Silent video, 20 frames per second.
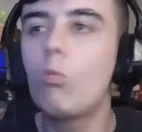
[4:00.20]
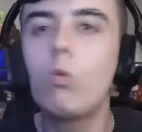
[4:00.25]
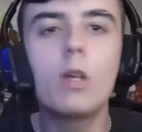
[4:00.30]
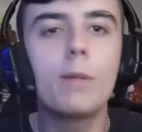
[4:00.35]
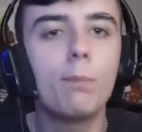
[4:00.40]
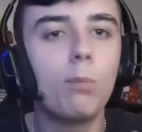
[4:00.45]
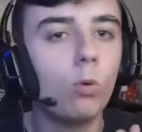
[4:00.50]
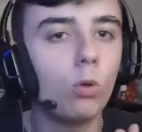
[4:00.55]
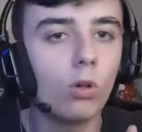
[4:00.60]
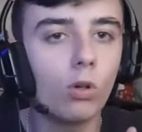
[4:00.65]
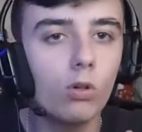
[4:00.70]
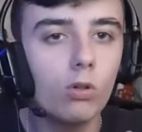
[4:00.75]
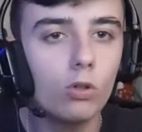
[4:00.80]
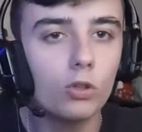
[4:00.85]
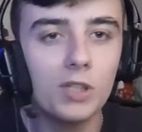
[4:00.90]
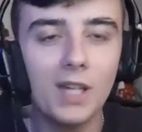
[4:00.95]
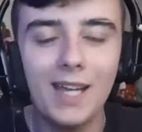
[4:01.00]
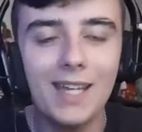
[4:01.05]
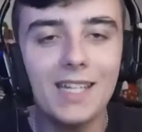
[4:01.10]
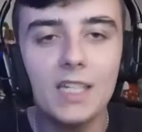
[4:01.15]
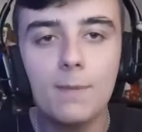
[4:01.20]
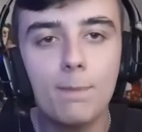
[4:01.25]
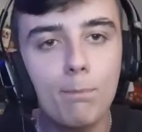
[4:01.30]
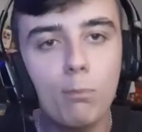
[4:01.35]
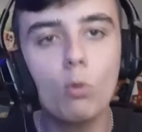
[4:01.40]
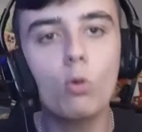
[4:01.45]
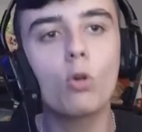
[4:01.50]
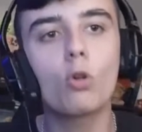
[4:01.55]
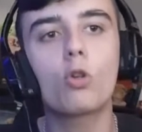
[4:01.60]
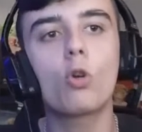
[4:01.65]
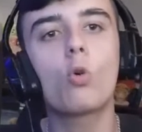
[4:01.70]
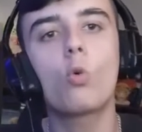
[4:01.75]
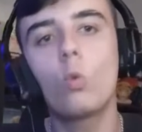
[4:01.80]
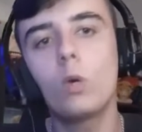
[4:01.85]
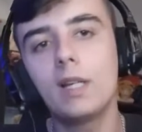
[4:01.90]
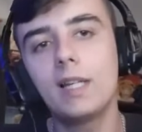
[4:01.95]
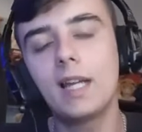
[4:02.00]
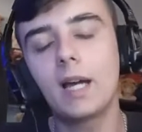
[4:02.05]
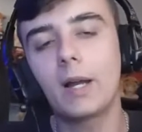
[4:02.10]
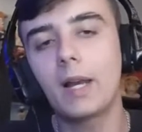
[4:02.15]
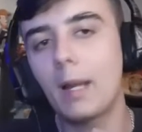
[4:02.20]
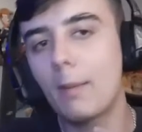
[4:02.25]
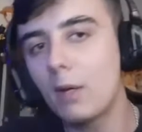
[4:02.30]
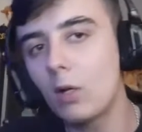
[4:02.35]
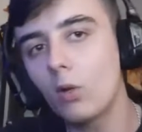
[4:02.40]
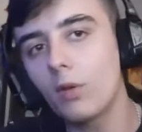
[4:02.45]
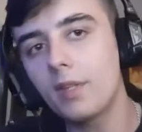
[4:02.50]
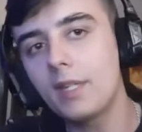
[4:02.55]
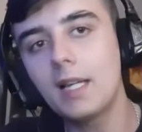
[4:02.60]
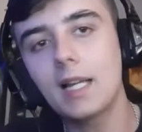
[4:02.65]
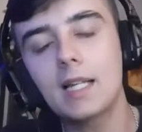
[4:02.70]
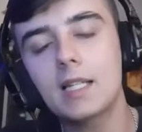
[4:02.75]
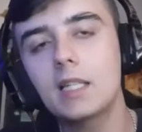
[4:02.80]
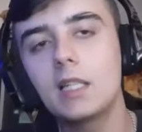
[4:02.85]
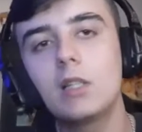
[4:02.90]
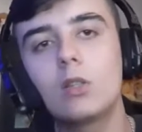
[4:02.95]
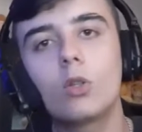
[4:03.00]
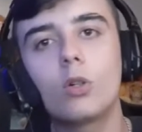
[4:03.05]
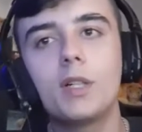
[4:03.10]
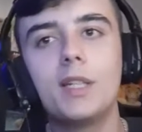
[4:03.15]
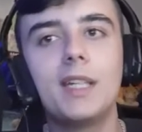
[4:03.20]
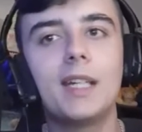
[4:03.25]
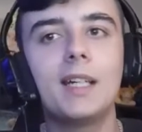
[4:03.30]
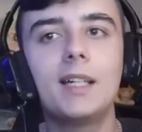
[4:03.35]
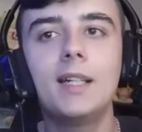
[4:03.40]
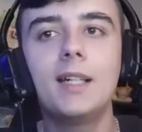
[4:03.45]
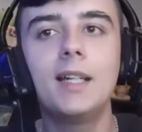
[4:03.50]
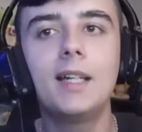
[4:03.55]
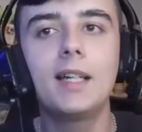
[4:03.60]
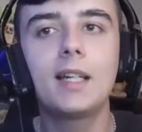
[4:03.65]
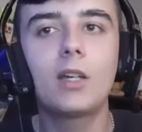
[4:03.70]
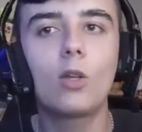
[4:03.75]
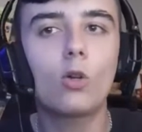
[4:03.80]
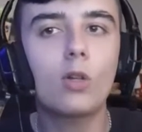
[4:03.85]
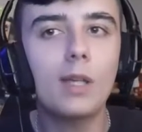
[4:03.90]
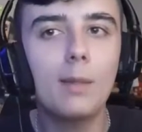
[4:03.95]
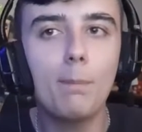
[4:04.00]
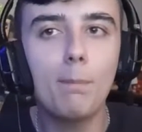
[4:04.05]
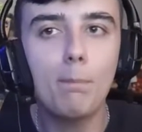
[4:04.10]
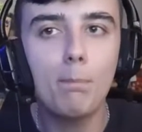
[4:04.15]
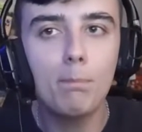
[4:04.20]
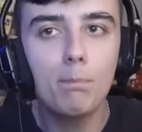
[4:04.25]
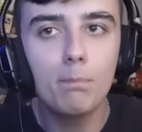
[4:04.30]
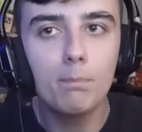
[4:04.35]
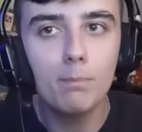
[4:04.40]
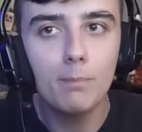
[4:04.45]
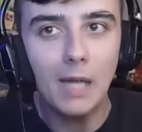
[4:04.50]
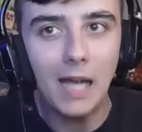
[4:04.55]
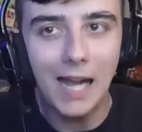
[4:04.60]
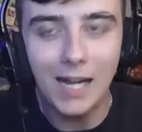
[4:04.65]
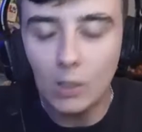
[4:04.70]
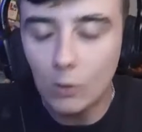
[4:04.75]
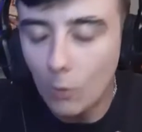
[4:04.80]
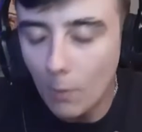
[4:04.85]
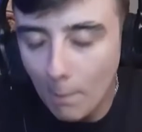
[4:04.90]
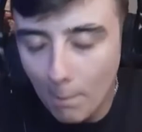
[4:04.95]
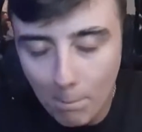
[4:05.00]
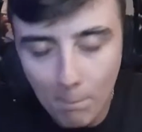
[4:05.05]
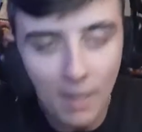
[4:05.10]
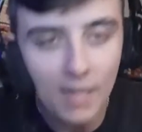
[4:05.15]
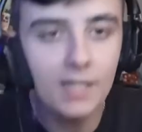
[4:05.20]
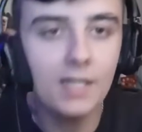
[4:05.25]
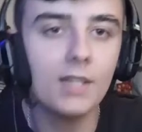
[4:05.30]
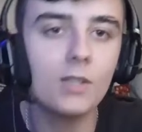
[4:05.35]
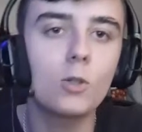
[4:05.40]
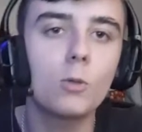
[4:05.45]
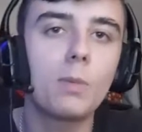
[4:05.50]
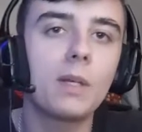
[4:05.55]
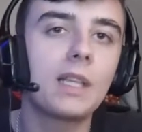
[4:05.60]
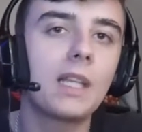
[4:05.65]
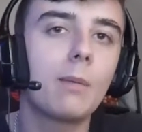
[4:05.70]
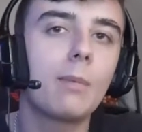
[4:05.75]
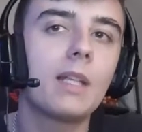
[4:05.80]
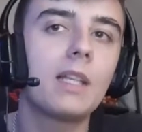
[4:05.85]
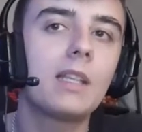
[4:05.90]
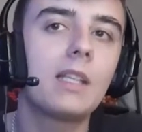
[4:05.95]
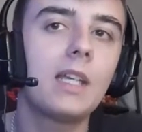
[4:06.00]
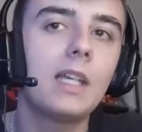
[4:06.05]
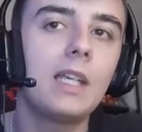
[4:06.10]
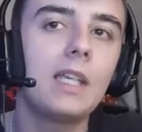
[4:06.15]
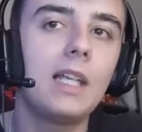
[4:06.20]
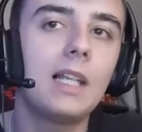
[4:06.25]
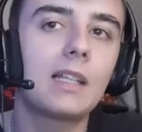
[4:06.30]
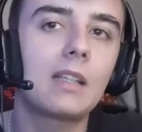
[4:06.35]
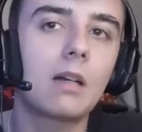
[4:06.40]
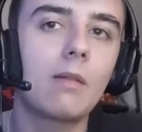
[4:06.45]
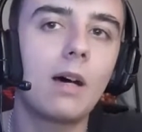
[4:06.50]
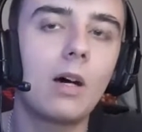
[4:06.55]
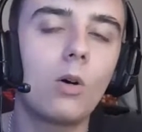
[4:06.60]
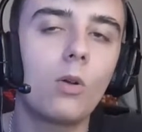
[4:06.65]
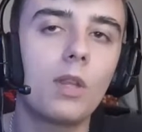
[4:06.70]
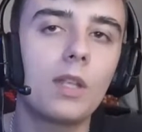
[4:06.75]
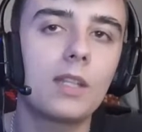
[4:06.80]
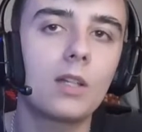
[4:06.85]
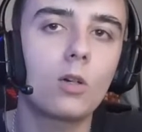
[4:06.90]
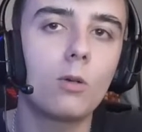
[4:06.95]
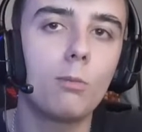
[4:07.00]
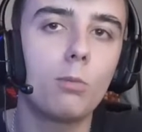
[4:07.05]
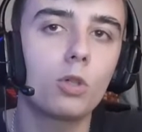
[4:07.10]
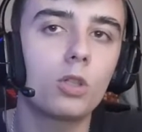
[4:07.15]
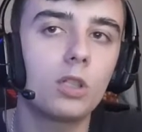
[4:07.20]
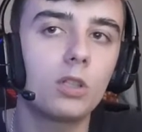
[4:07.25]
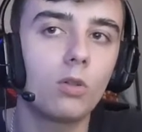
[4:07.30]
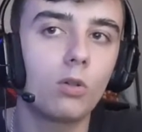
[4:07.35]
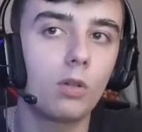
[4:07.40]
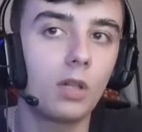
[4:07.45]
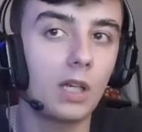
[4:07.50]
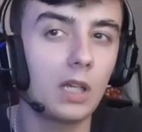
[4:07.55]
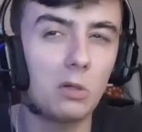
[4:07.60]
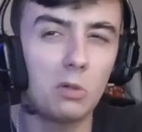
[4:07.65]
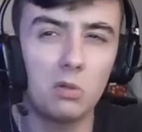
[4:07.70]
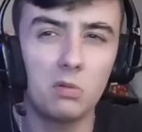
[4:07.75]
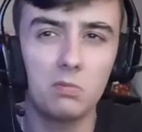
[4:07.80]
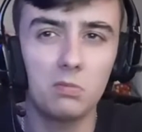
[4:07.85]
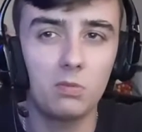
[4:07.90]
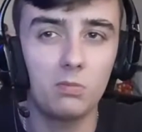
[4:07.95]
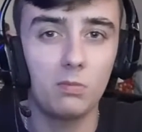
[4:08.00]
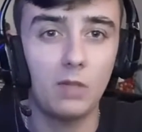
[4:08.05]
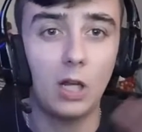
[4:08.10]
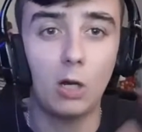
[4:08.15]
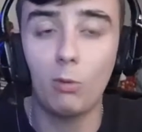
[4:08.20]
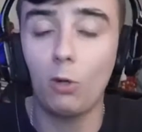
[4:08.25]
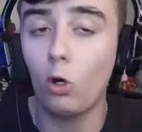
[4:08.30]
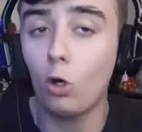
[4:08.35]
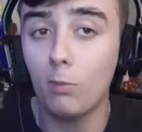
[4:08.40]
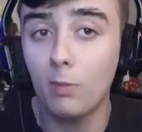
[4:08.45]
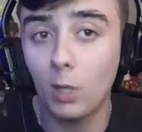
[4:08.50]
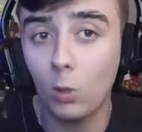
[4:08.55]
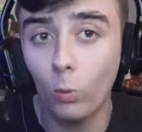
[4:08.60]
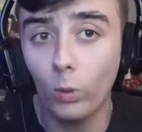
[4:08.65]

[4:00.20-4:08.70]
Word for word: muy puro, ¿no? O sea, es puro John Williams, la melodía, la sintonía, creo que acompaña estupendamente y el trabajo de este compositor, de creo, a lo mejor me